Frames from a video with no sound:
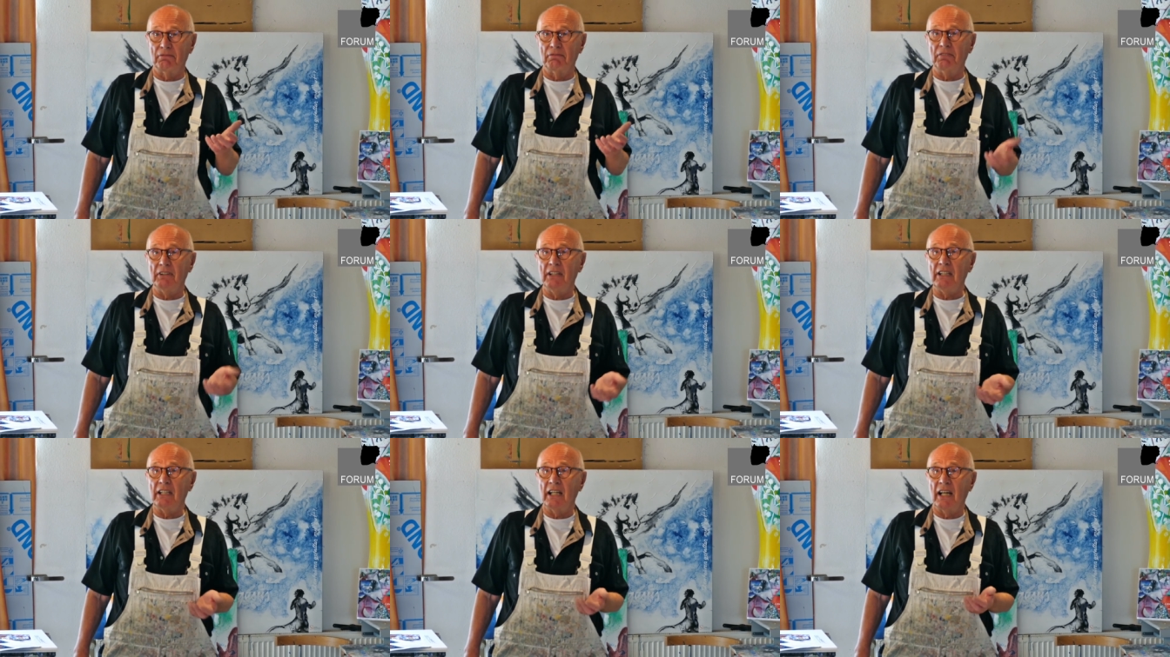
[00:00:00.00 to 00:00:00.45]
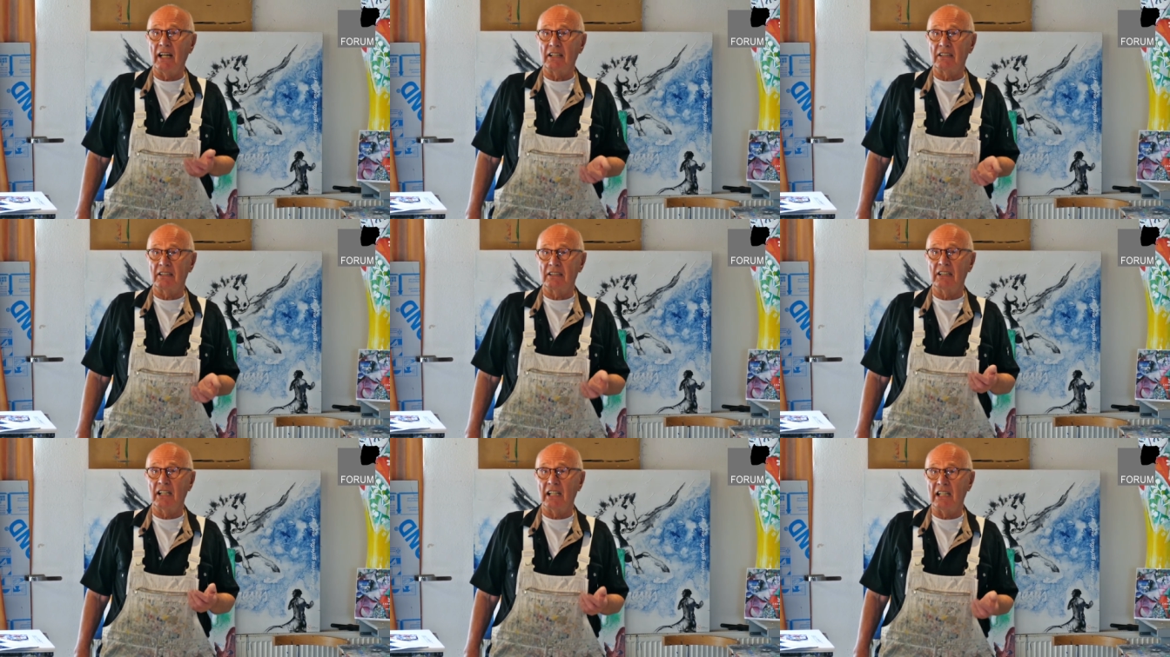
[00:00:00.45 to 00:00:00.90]
wie hat
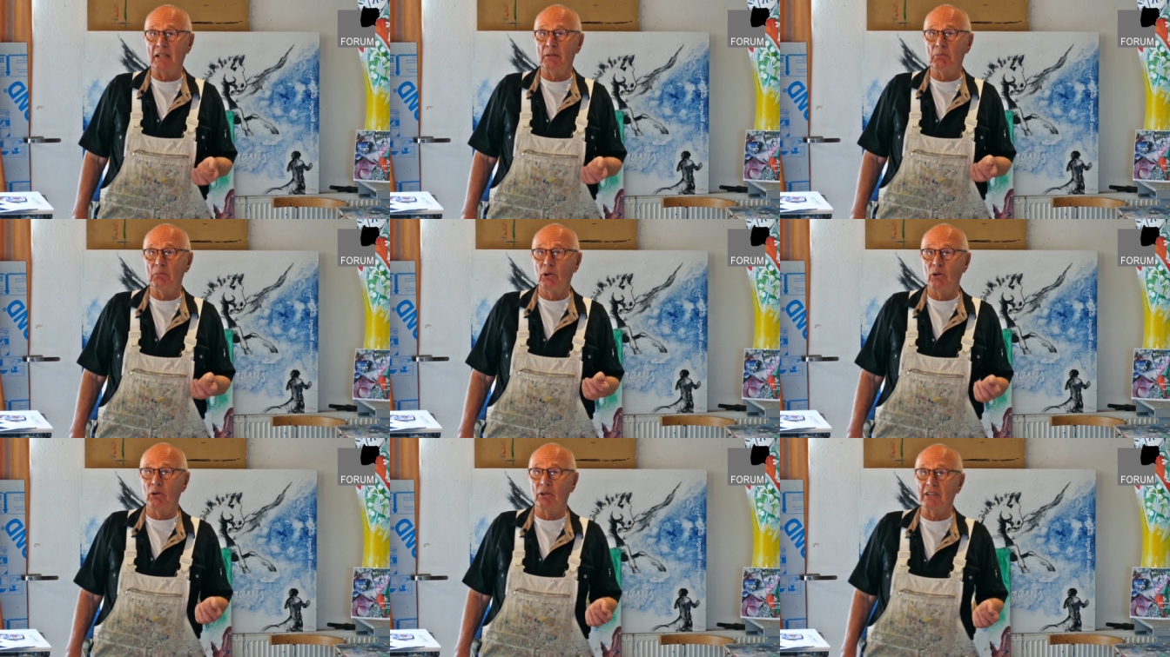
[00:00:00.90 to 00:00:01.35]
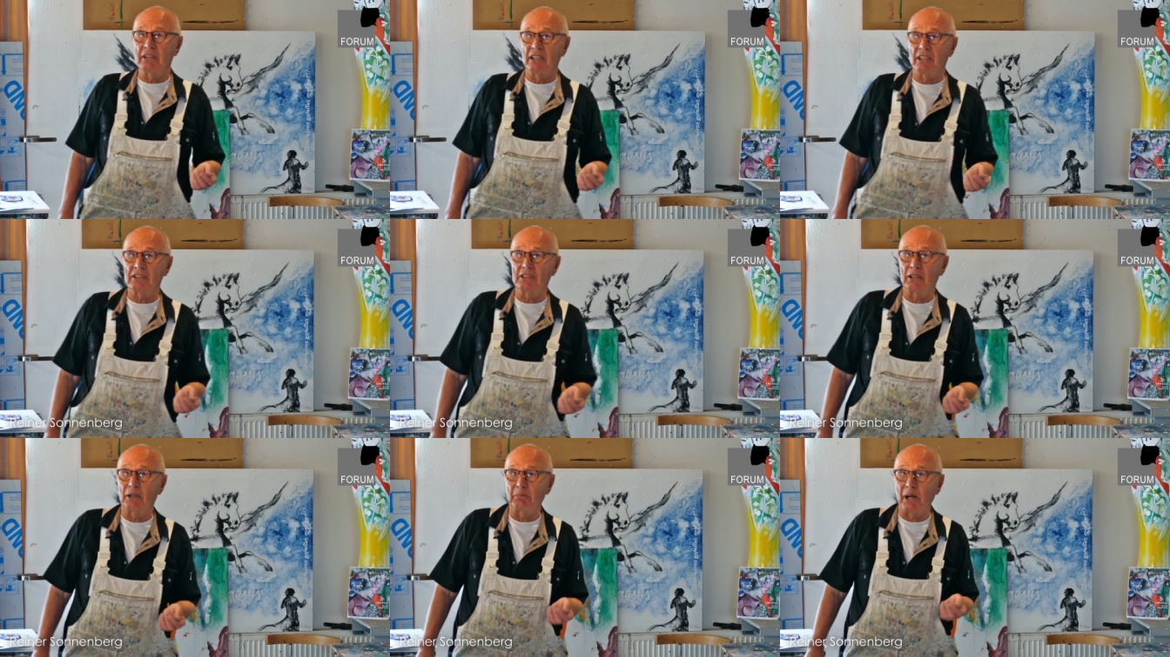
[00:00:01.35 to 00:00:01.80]
der Himmelhund
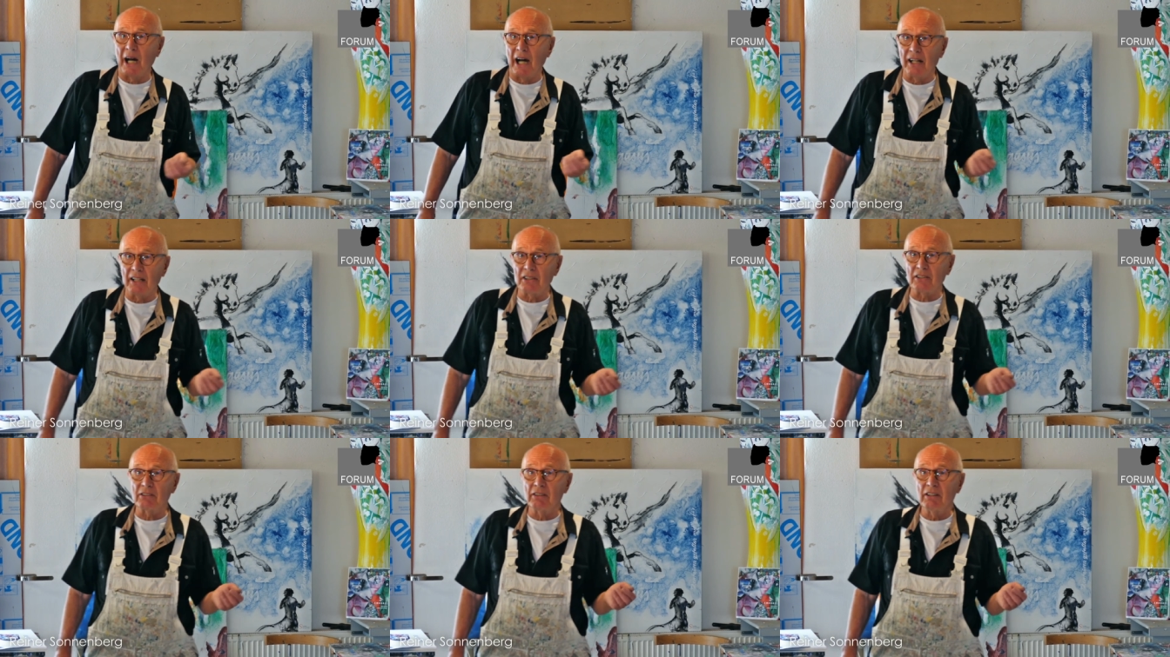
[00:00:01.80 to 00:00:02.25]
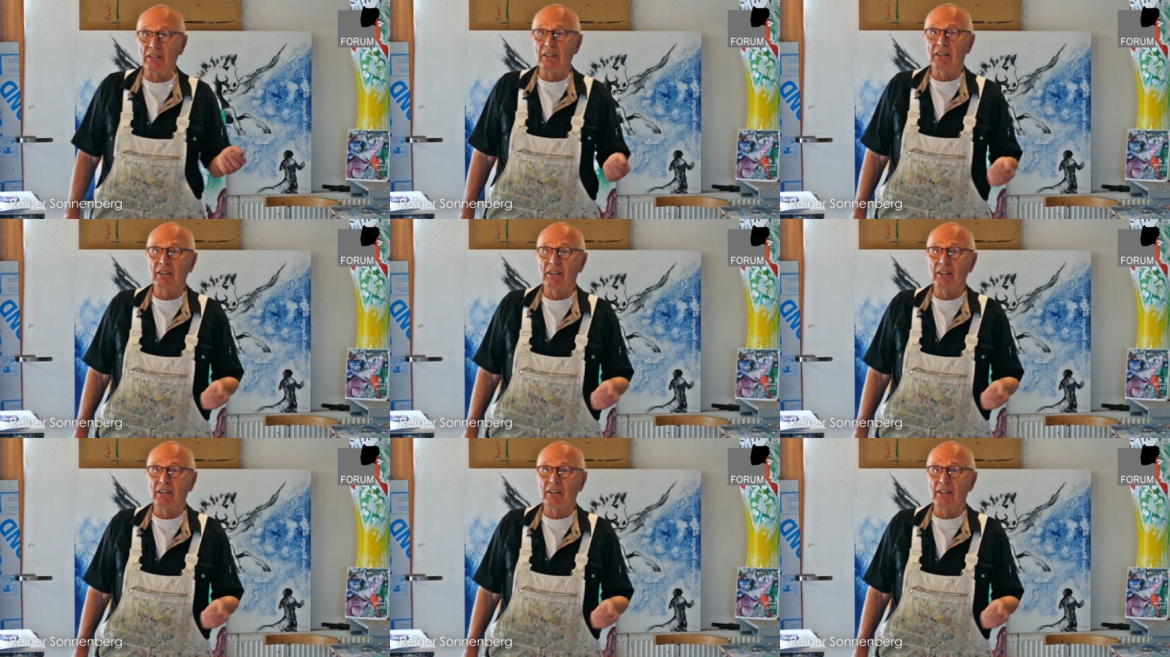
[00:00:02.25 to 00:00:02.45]
das gemalt?